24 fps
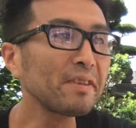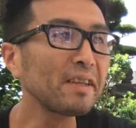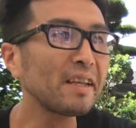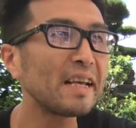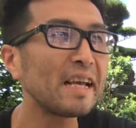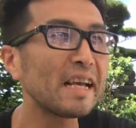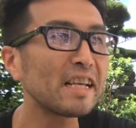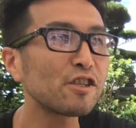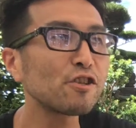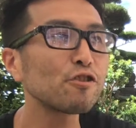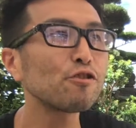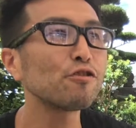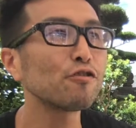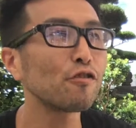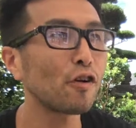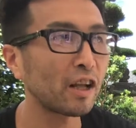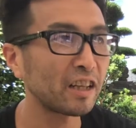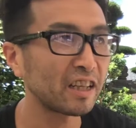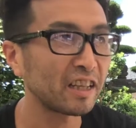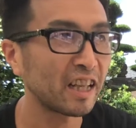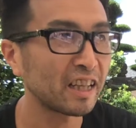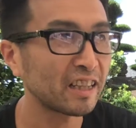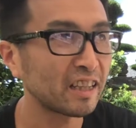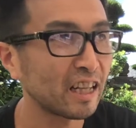えー、主婦の
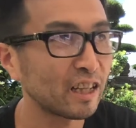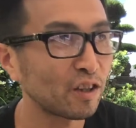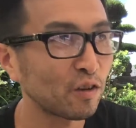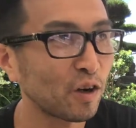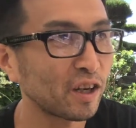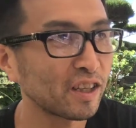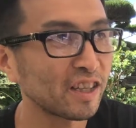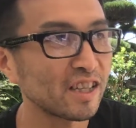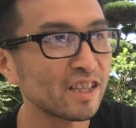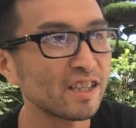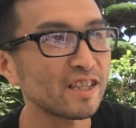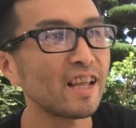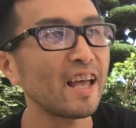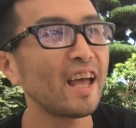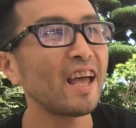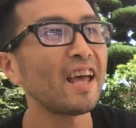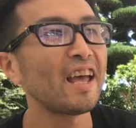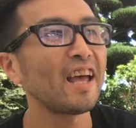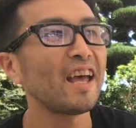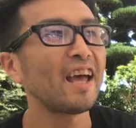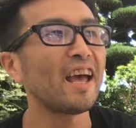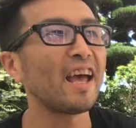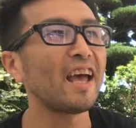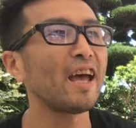方だったりとかですね、
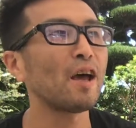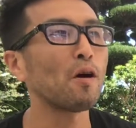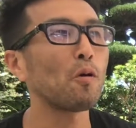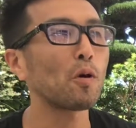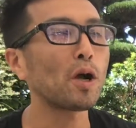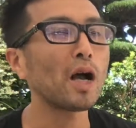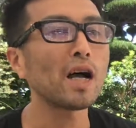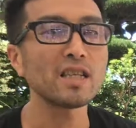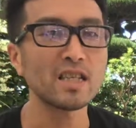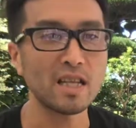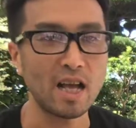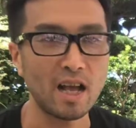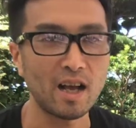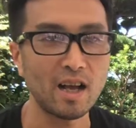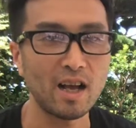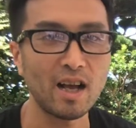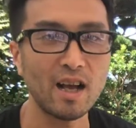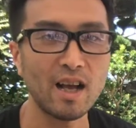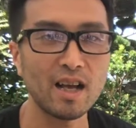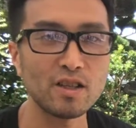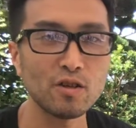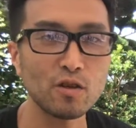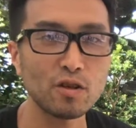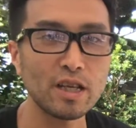えー、お母さ
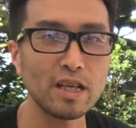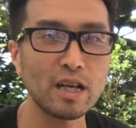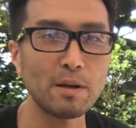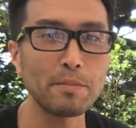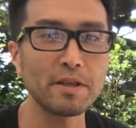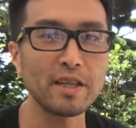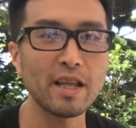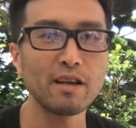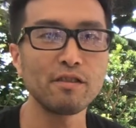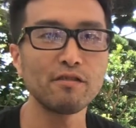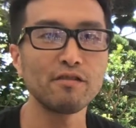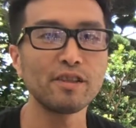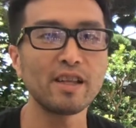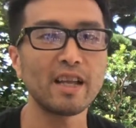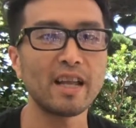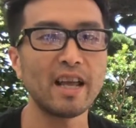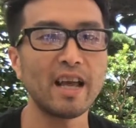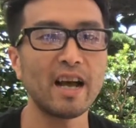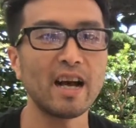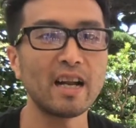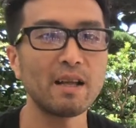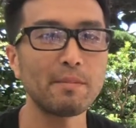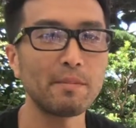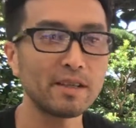ん、女性が見てるん
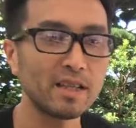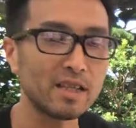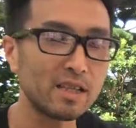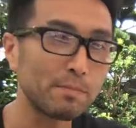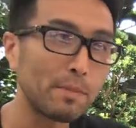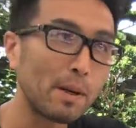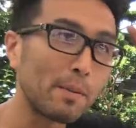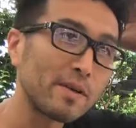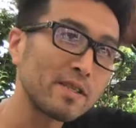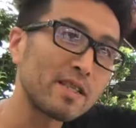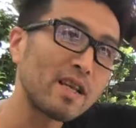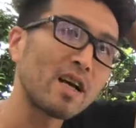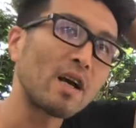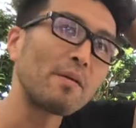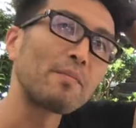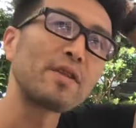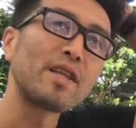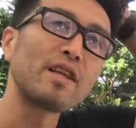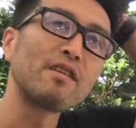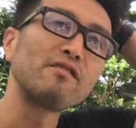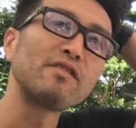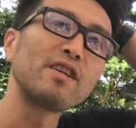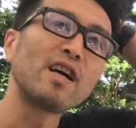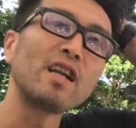であればです、ママさんが
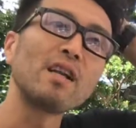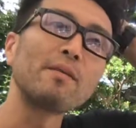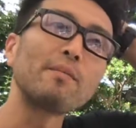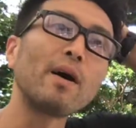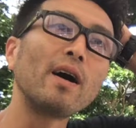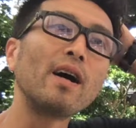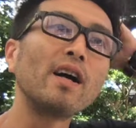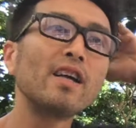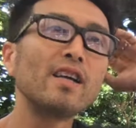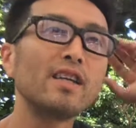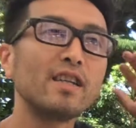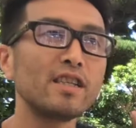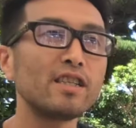見てるんであれば、